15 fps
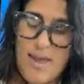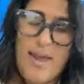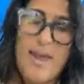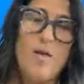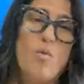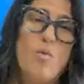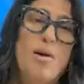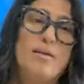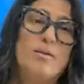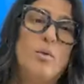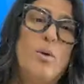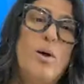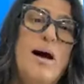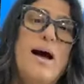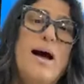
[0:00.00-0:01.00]
en
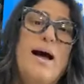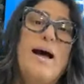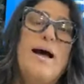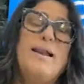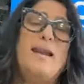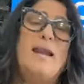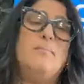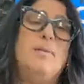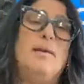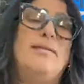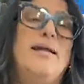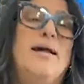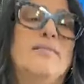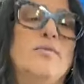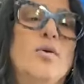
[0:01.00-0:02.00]
cuanto a la
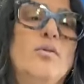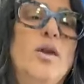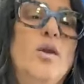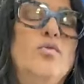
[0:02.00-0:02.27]
investigación de